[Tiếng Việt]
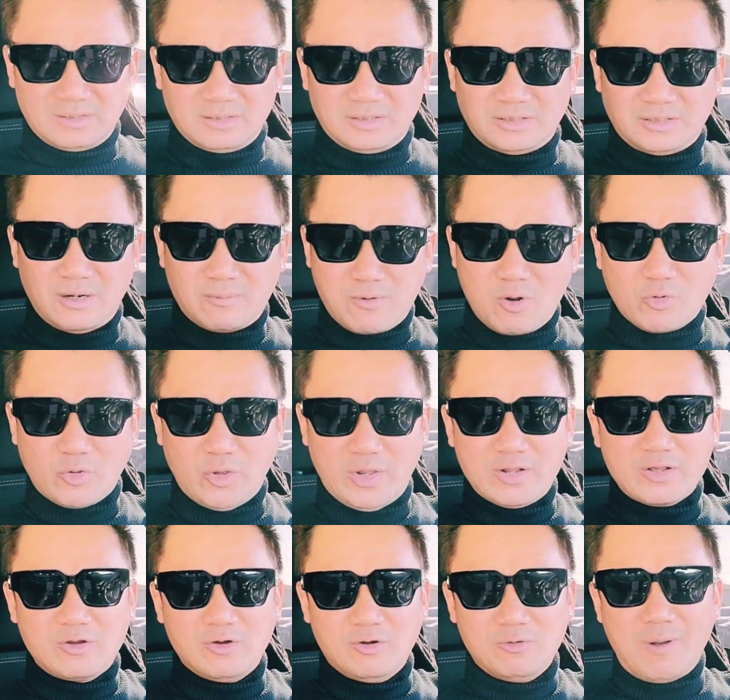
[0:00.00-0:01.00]
trong câu
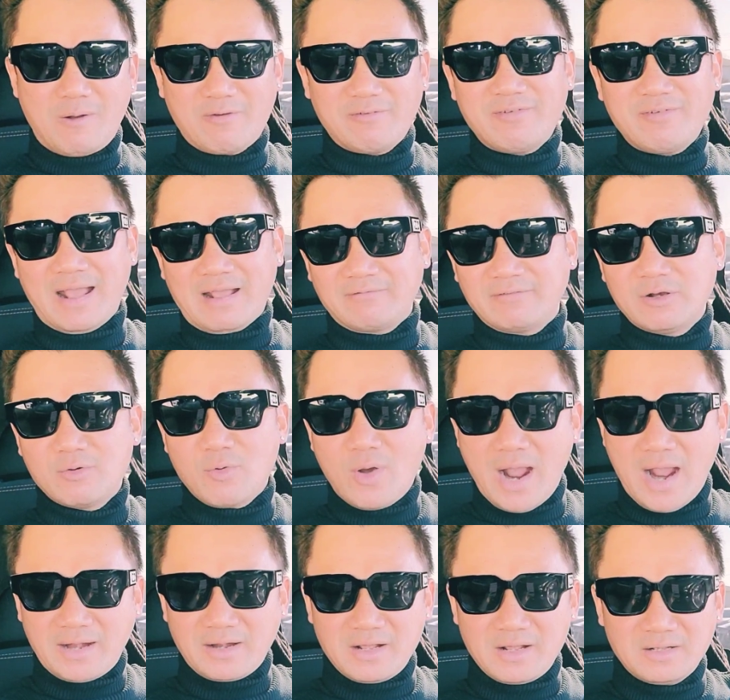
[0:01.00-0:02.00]
chuyện của bằng Nguyễn Phương Hằng vừa
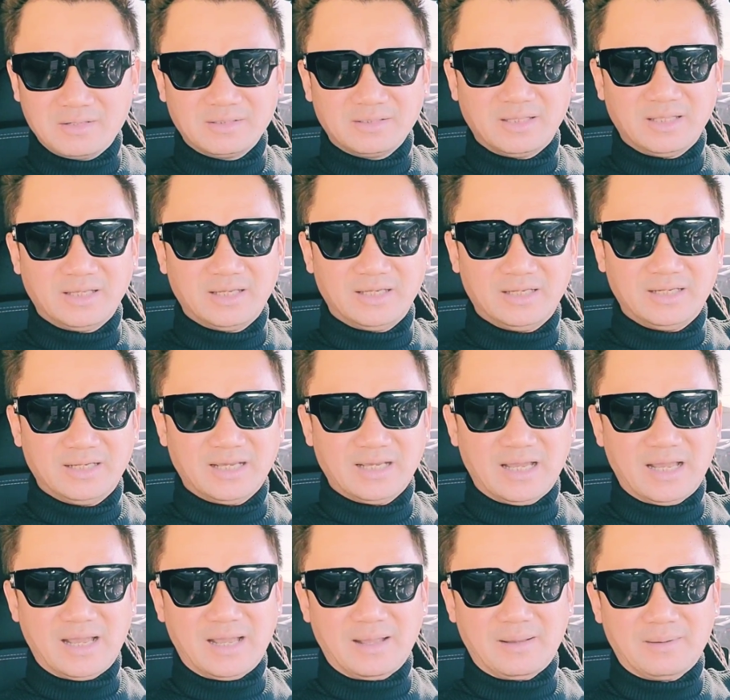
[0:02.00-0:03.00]
qua đó thì
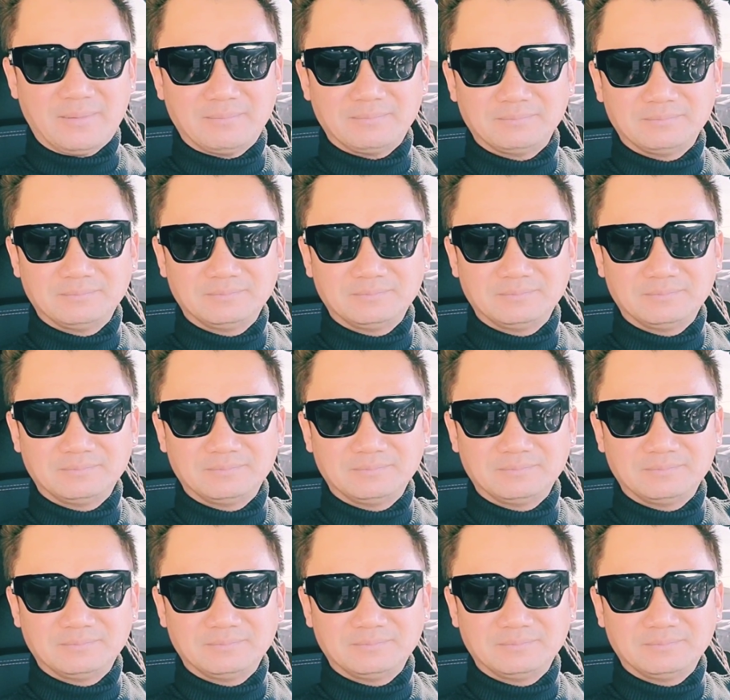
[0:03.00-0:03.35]
uh,